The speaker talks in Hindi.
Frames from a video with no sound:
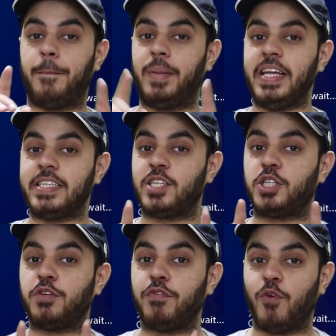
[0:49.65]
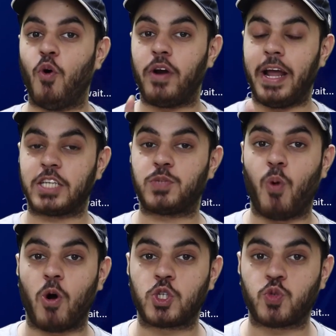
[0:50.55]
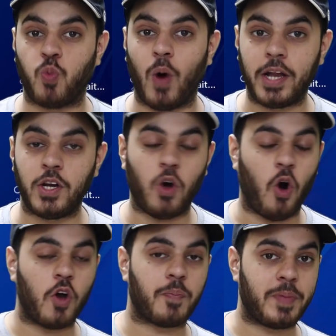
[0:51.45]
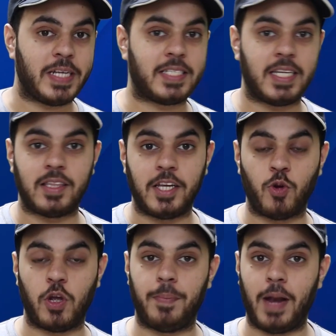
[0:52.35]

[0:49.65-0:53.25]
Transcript: प्ले स्टेशन फोर एक्सबॉक्स वन और पीसी तीनों ही